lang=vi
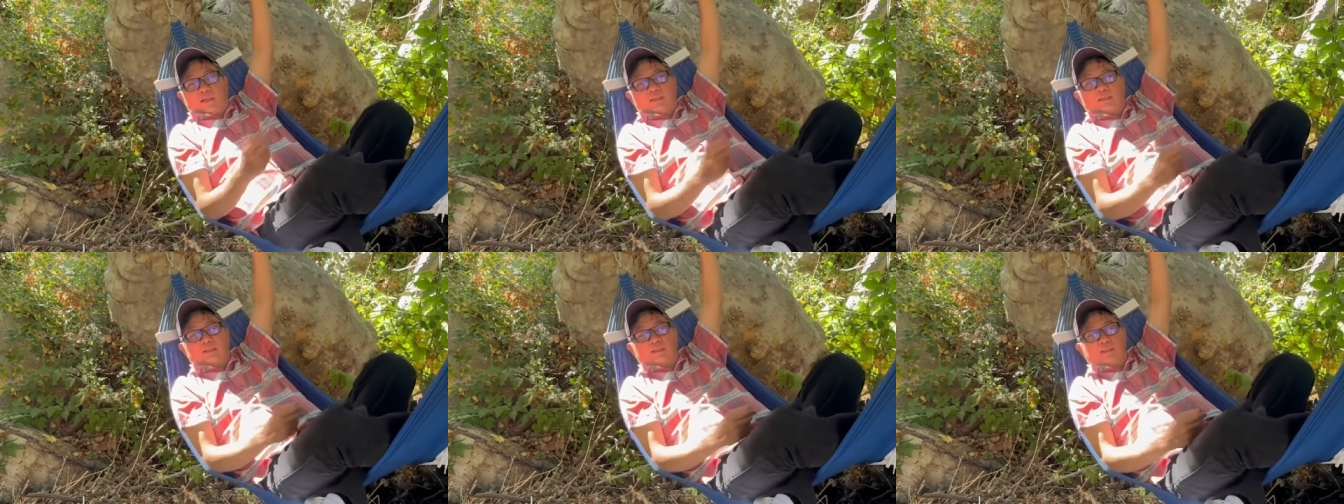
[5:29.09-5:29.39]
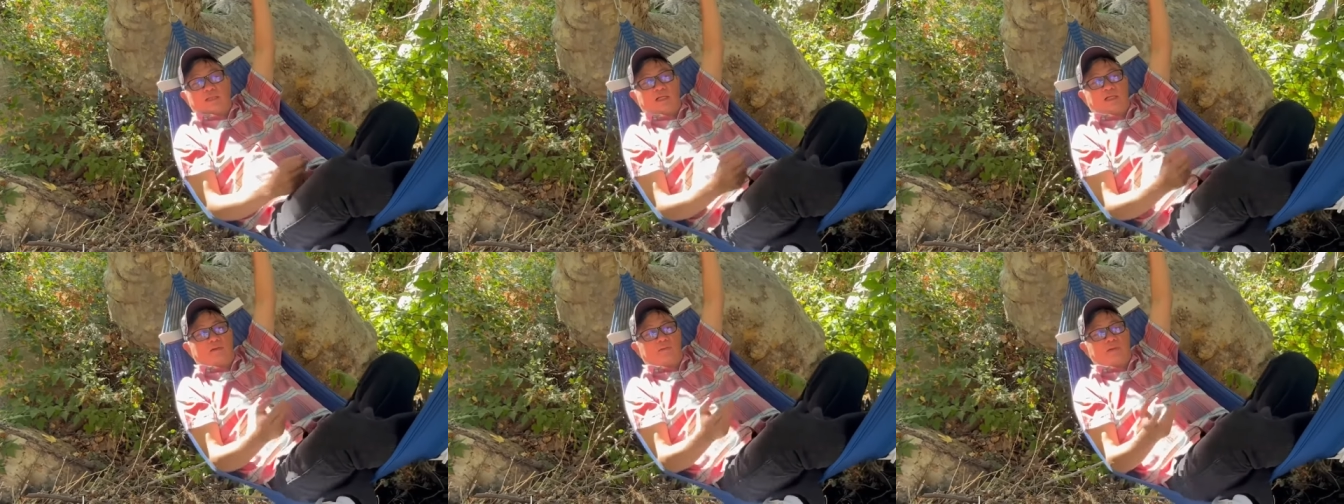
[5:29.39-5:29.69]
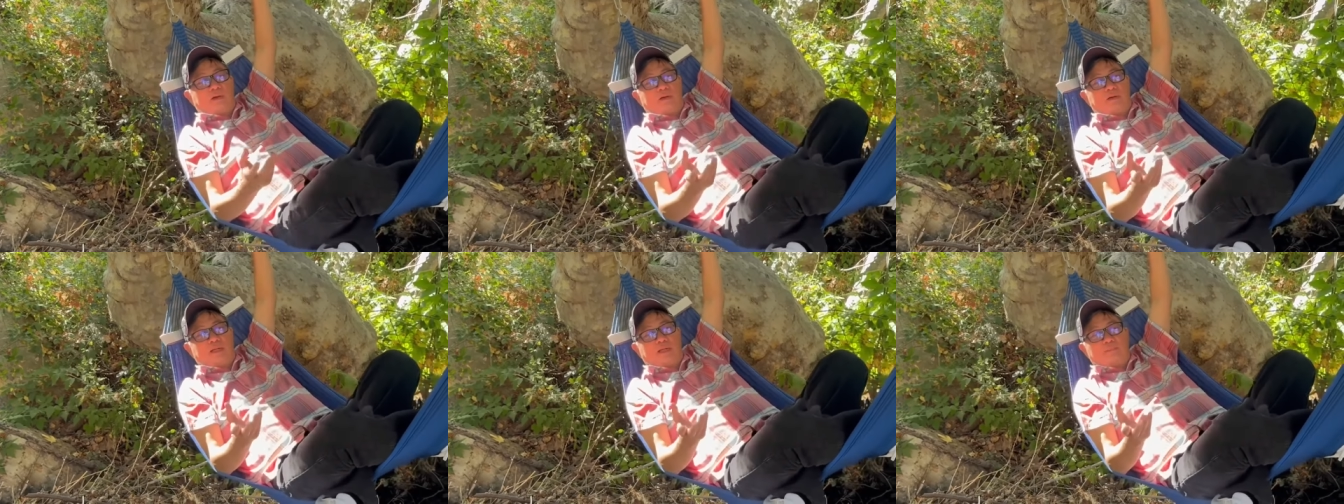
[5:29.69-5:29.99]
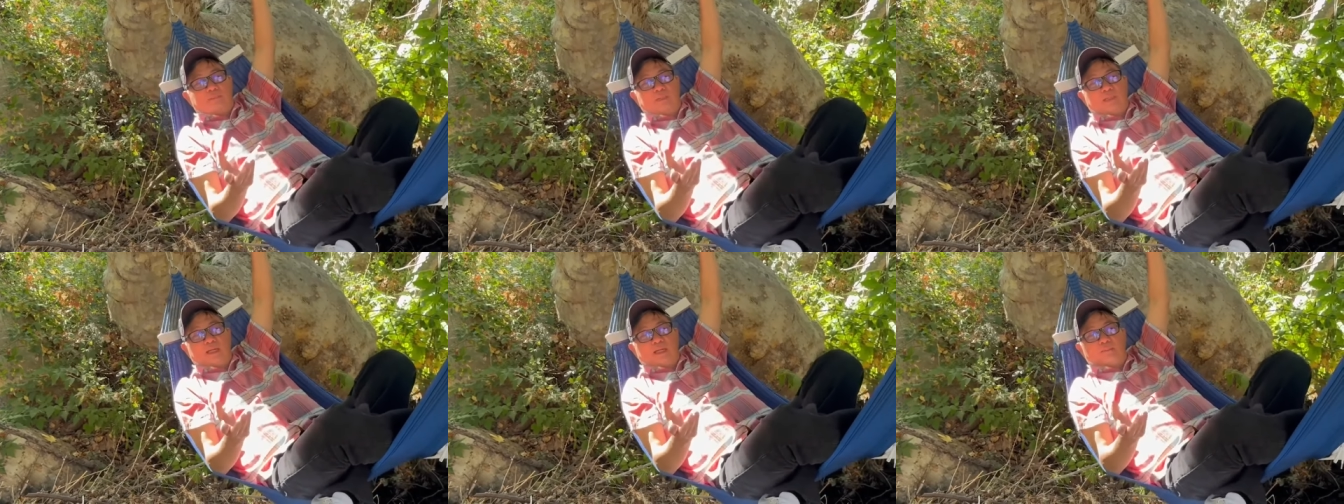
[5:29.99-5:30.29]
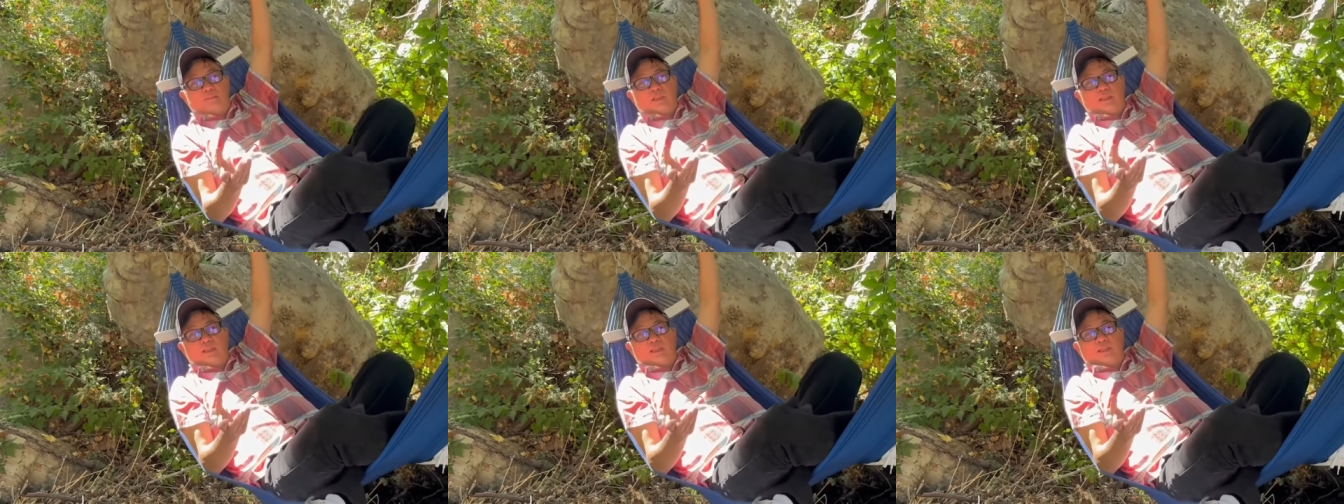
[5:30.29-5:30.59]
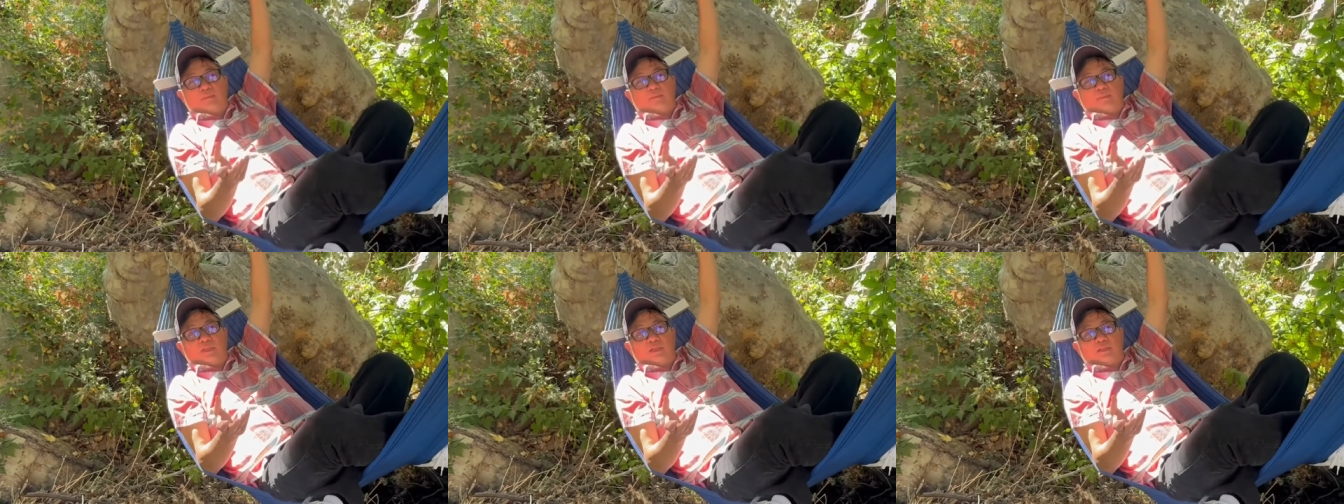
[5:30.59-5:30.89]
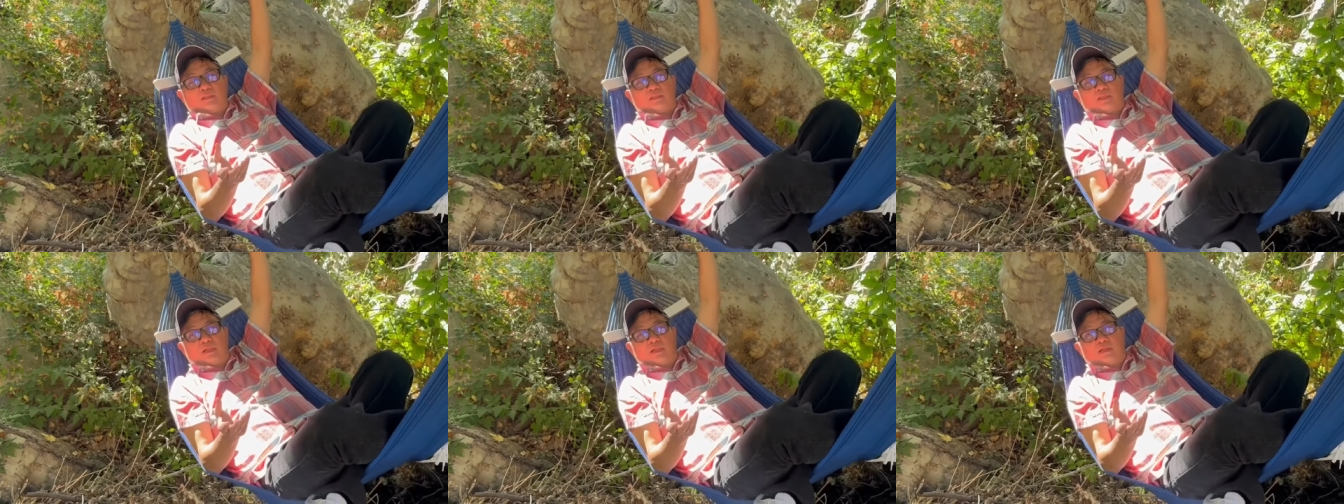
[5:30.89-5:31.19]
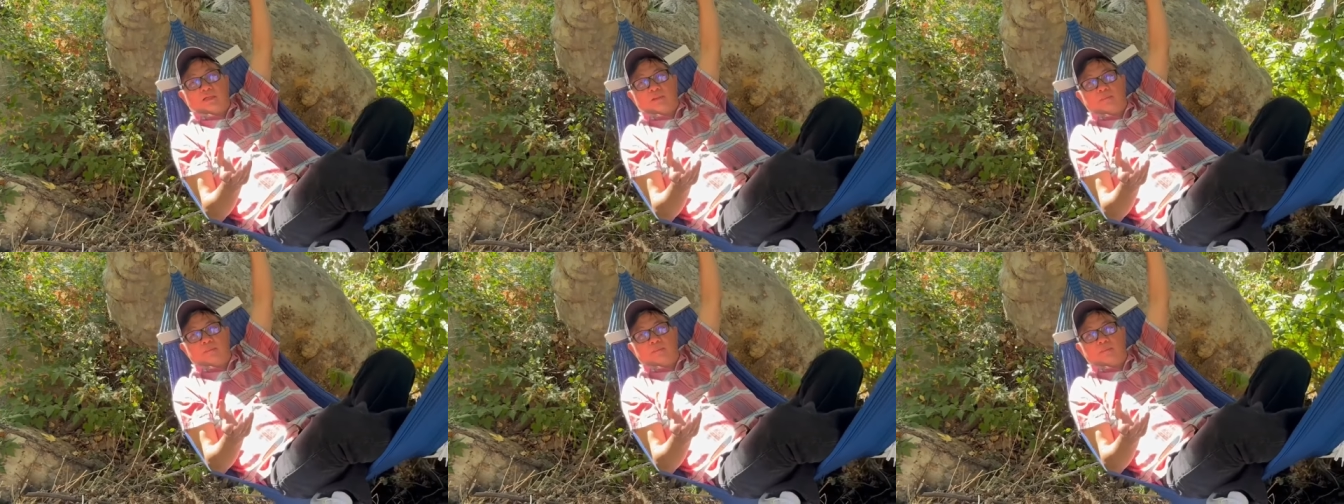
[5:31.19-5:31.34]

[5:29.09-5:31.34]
đừng cho long hổ 50 năm đi tìm thiên tử